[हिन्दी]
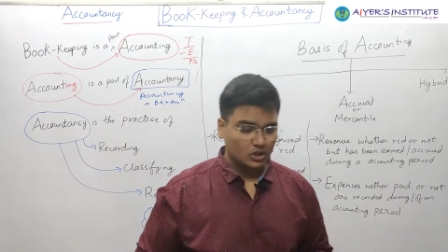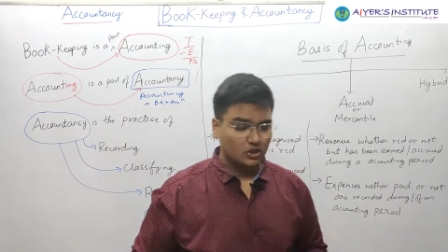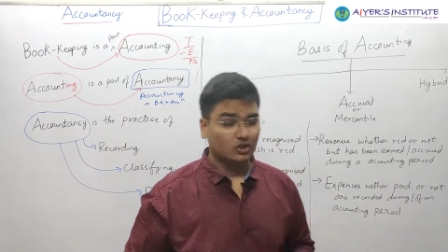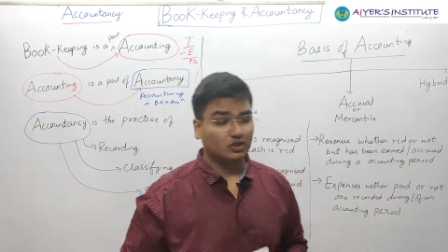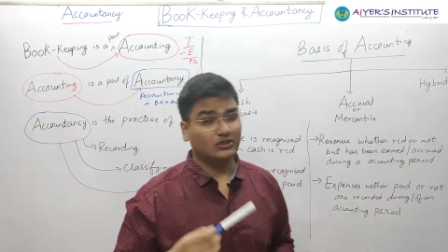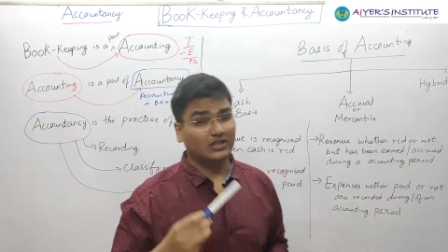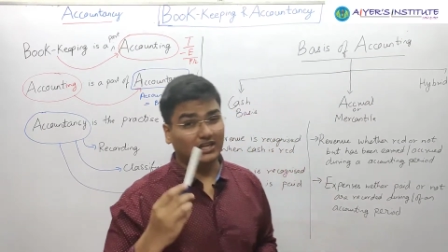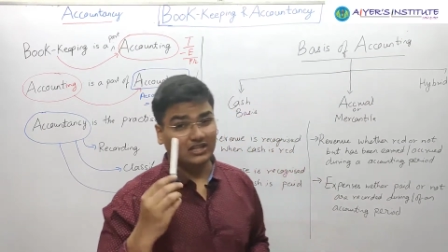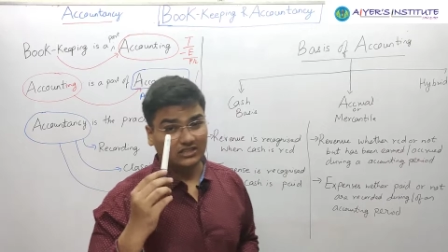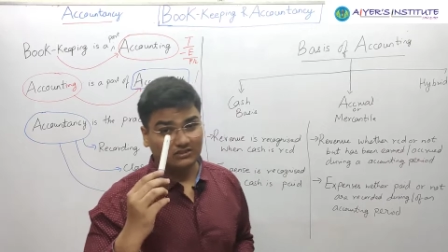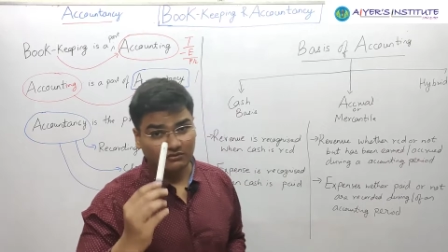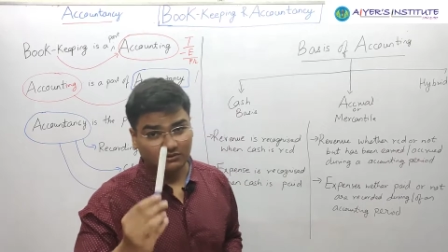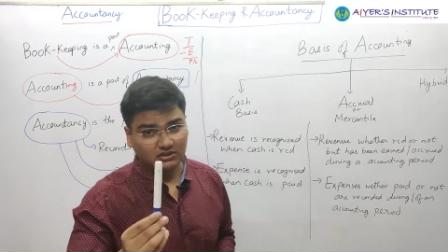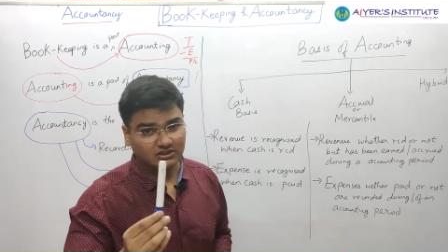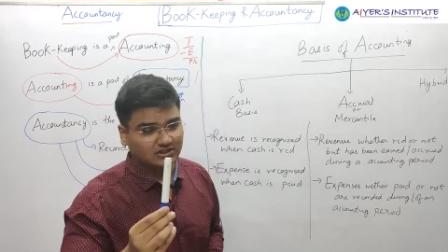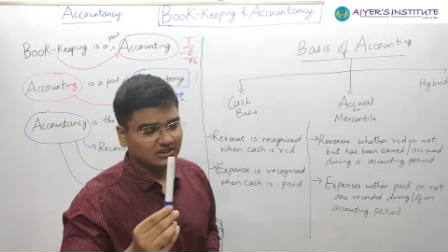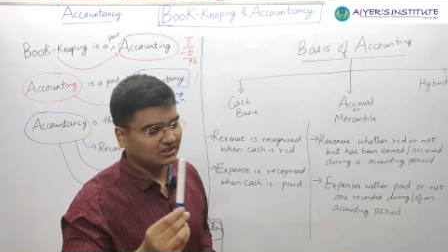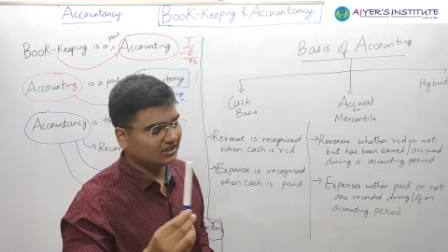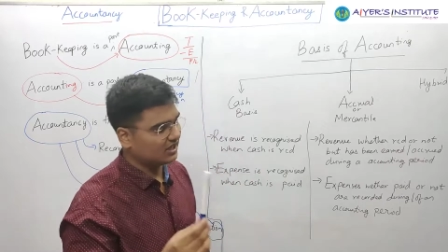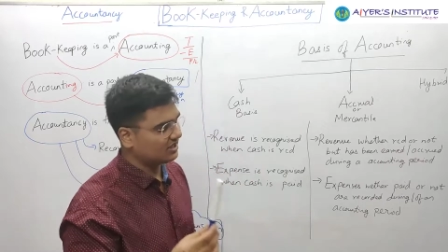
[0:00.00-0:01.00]
सो दैट इज वॉट
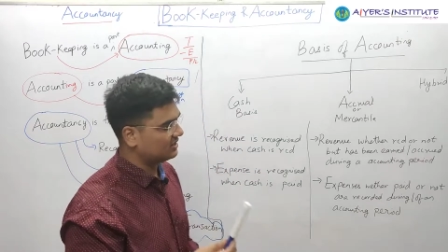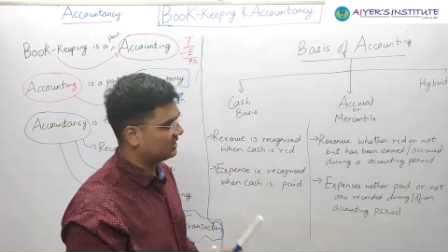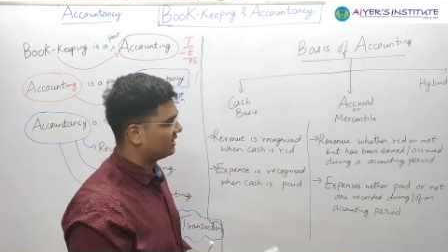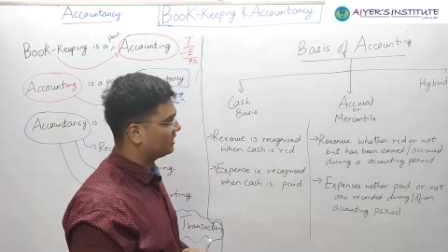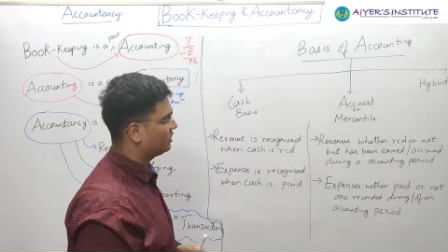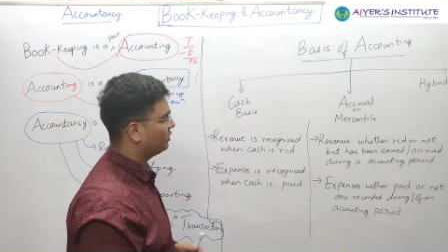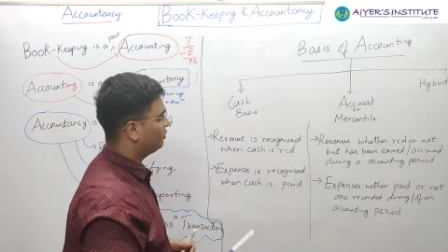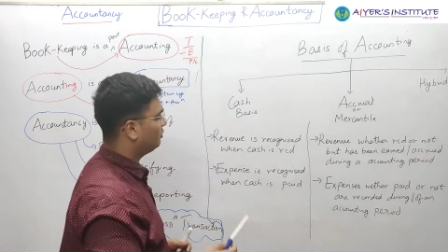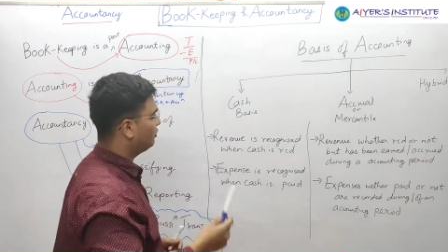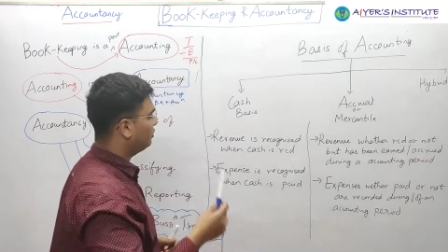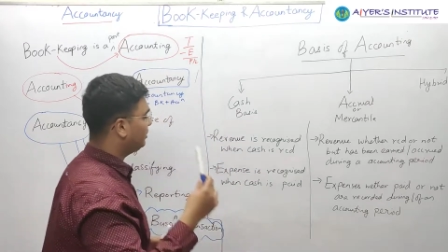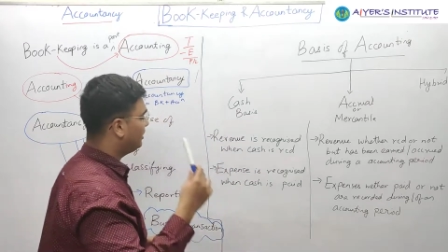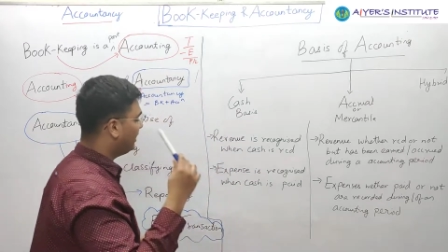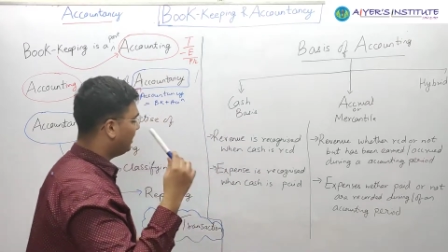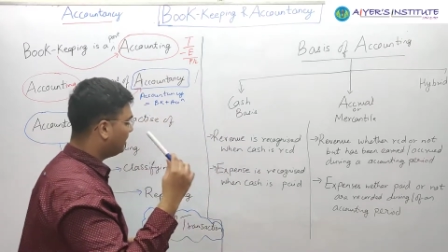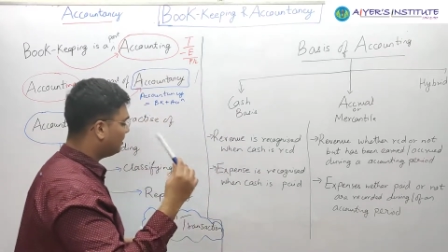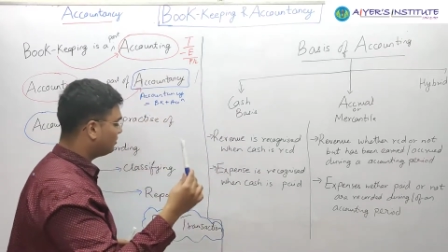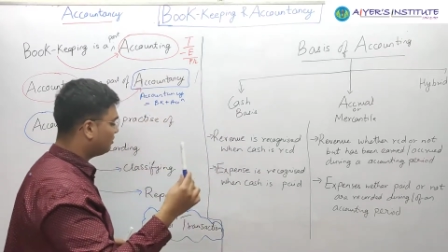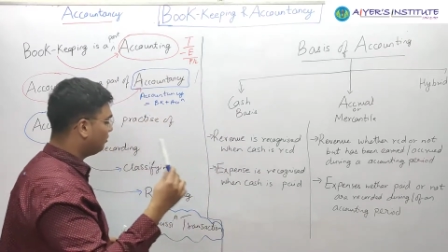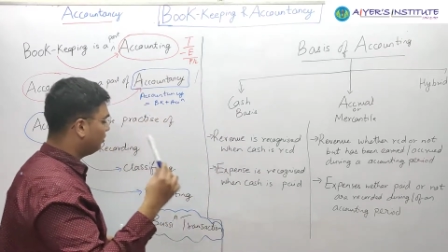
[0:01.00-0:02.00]
इज अ ट्रांजेक्शन तो
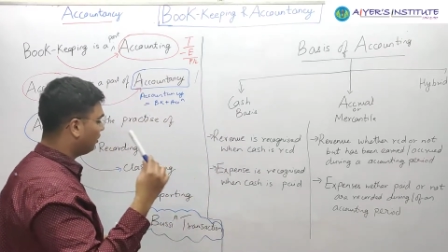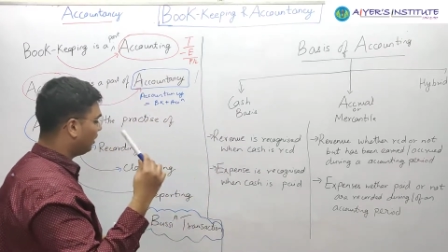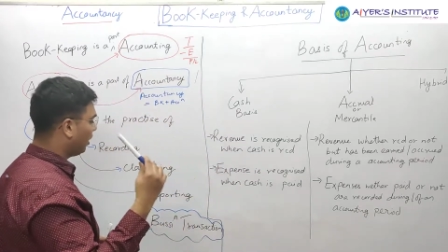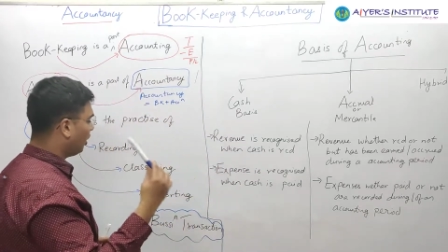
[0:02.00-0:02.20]
ये इसको